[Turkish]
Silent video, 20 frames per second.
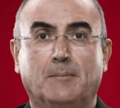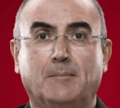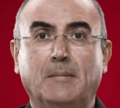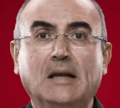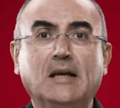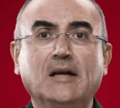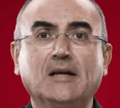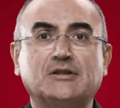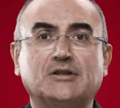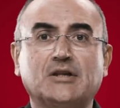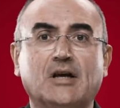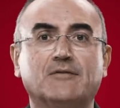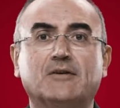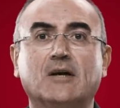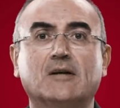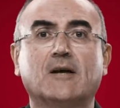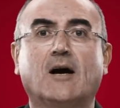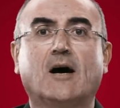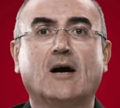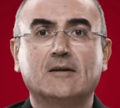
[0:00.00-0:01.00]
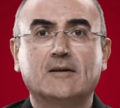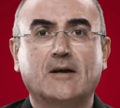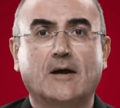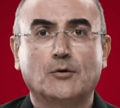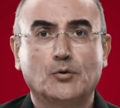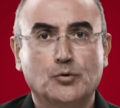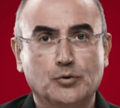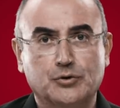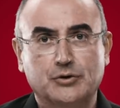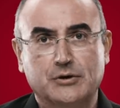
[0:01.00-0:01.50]
Melih Cevdet
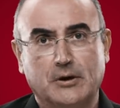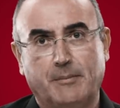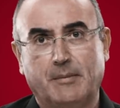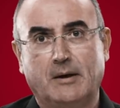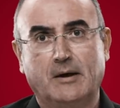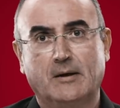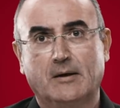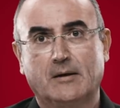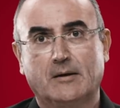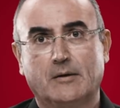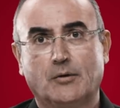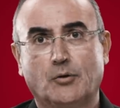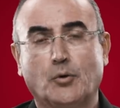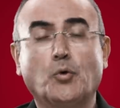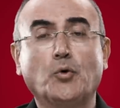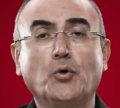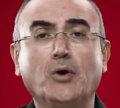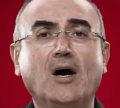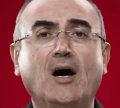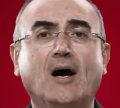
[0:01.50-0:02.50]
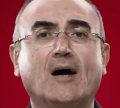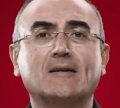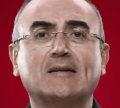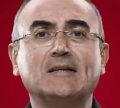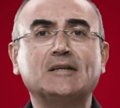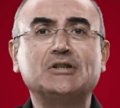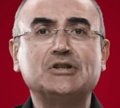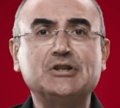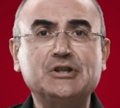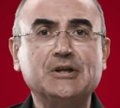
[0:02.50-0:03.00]
Anday ustama Rüya
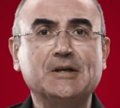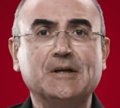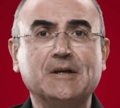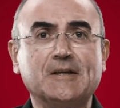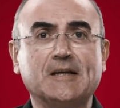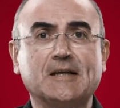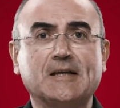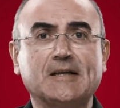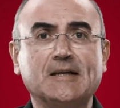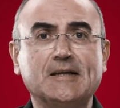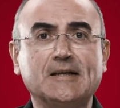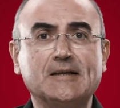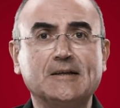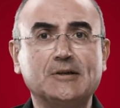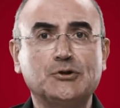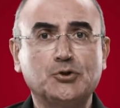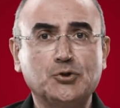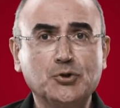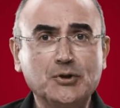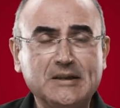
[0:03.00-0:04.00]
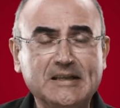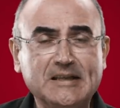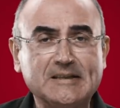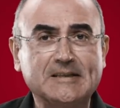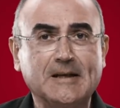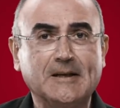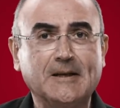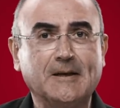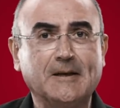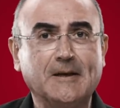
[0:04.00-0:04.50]
adlı şiirindeki şu
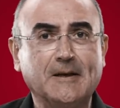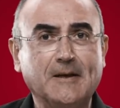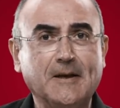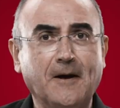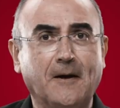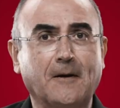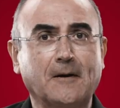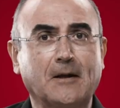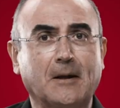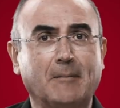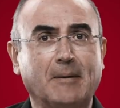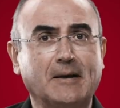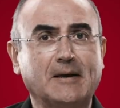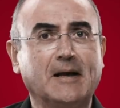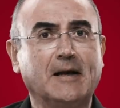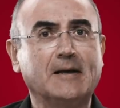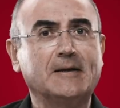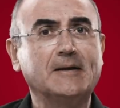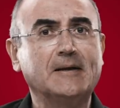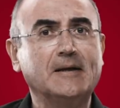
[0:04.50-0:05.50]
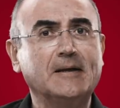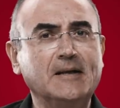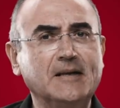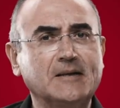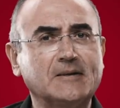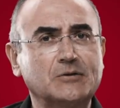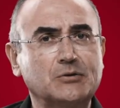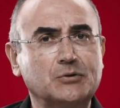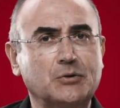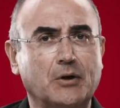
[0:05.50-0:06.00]
dizelerin ne anlama geldiğini
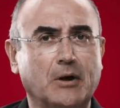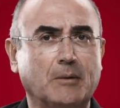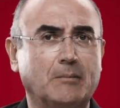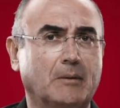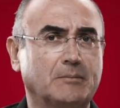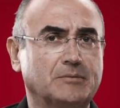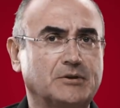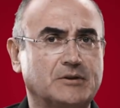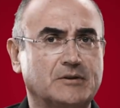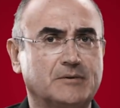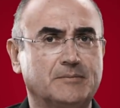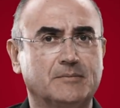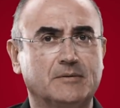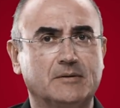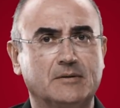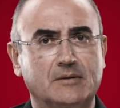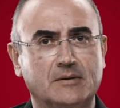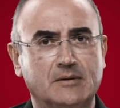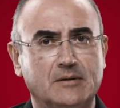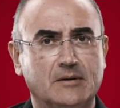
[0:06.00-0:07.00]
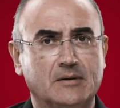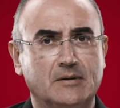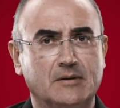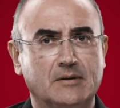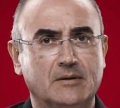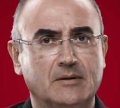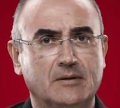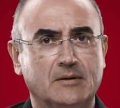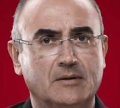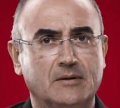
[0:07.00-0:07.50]
hiç soramamıştım.
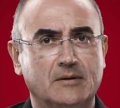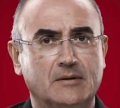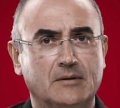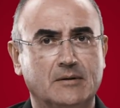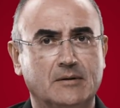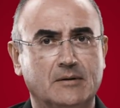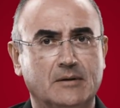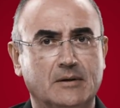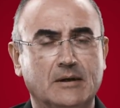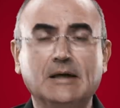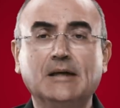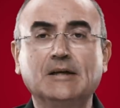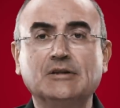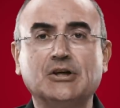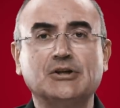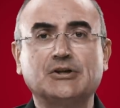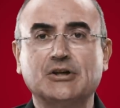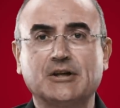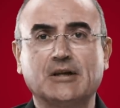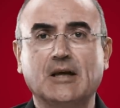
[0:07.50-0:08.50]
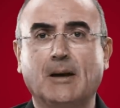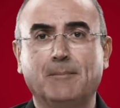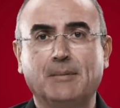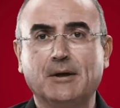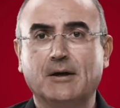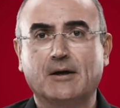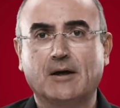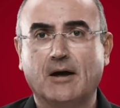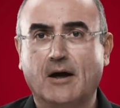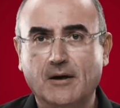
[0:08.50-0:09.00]
İncecikten
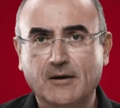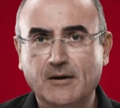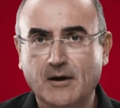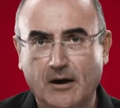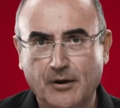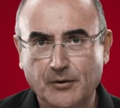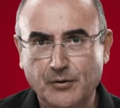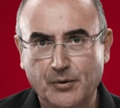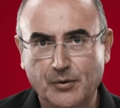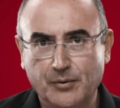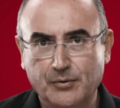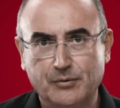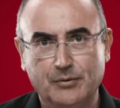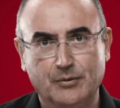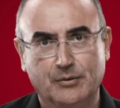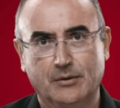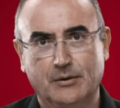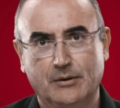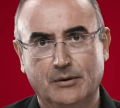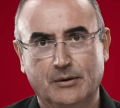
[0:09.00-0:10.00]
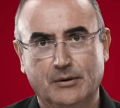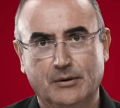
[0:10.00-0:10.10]
bir kar yağıyordu.